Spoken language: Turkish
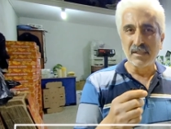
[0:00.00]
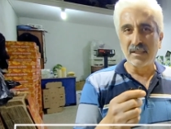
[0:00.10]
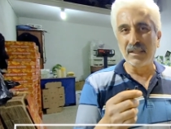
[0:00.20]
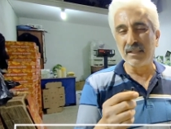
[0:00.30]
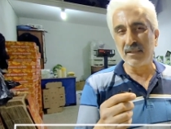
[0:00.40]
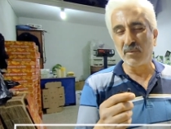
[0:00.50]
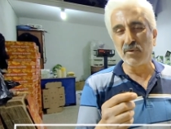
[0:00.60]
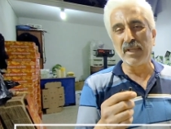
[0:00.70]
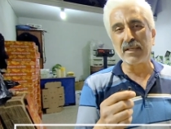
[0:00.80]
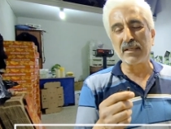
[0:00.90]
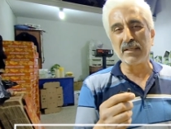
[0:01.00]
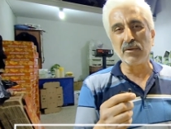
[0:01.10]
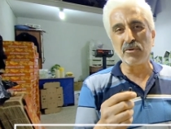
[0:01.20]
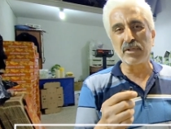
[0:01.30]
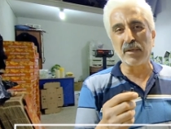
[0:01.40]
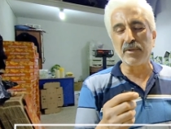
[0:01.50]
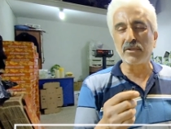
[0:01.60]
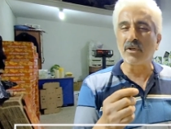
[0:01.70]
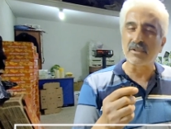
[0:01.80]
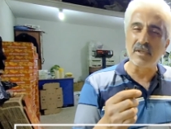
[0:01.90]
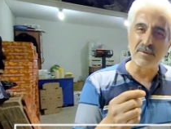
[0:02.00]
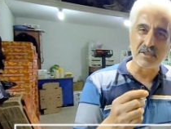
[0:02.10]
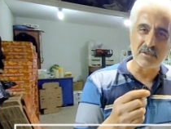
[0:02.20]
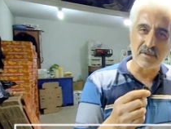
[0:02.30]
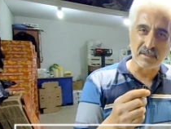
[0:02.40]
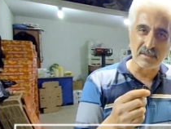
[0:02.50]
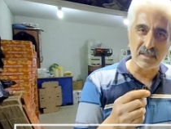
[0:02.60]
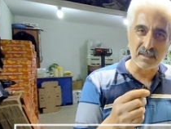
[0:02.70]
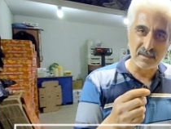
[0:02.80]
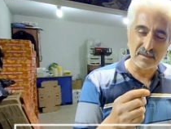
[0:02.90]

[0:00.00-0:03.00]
E, bunlar 3'te 1, 4'te 1 civarında.